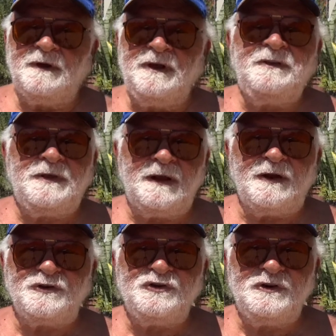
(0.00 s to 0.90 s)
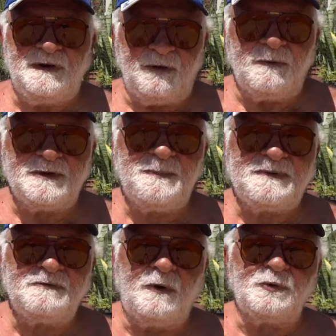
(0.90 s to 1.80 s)
interagir né, com esse
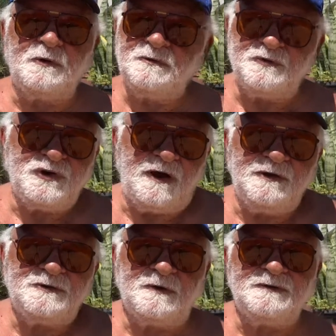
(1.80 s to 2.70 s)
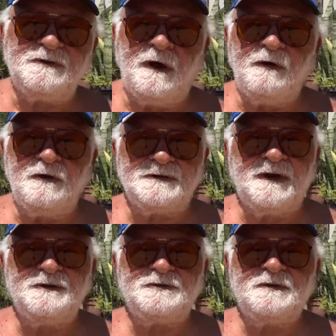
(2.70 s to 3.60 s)
pessoal todo, não tinha rede social, a nossa
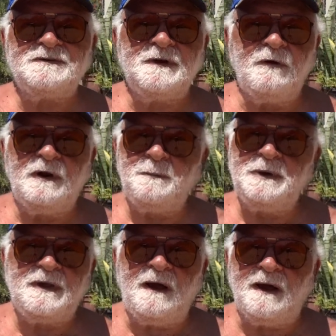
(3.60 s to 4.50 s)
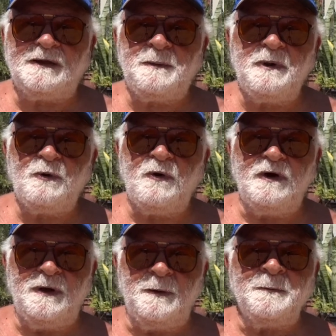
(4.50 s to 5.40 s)
rede social era mandar carta pelo
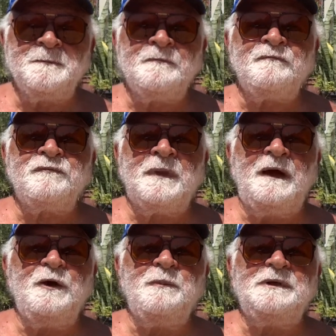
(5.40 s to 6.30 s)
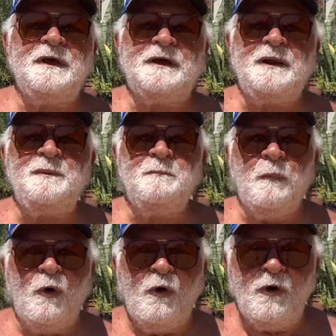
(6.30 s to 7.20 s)
correio. Aí eu mandei aquele
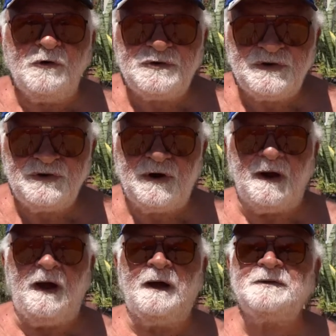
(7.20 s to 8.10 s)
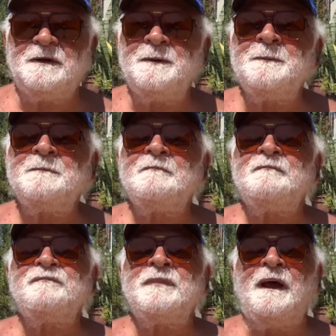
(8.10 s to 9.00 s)
monte de carta.
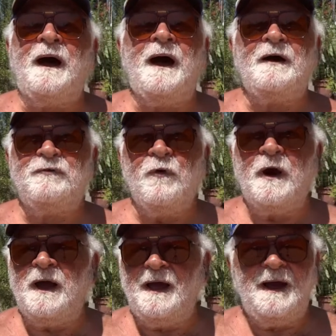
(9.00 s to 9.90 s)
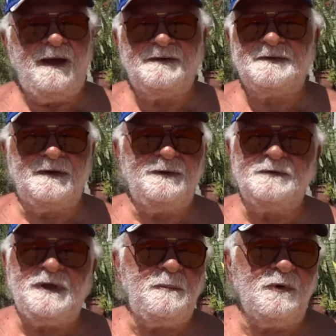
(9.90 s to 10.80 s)
Ah, vou ganhar, essa aí não
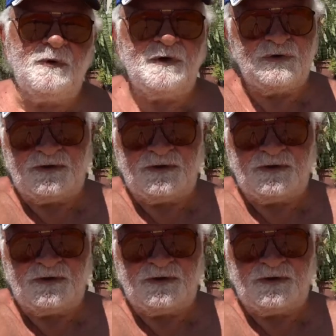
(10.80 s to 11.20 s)
tem por onde, eu